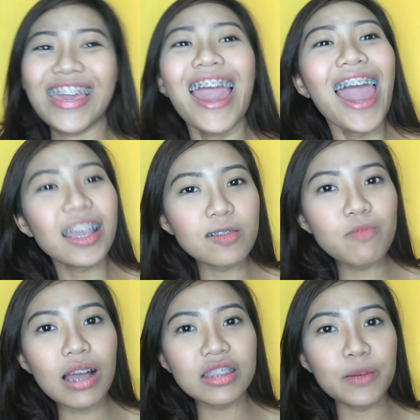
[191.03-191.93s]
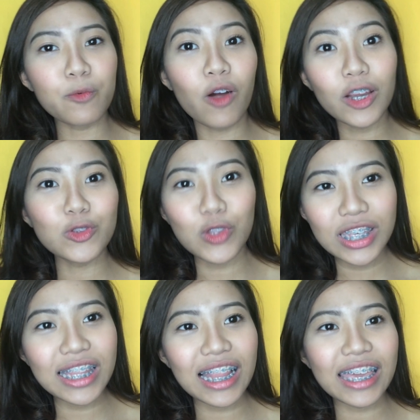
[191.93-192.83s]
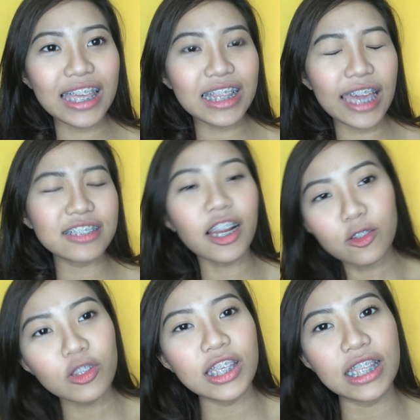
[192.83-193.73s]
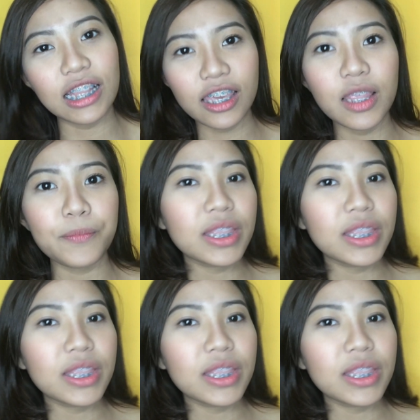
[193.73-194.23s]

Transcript: okay, etong backdrop ko, kartulina lang yan guys. Kartulina lang yan na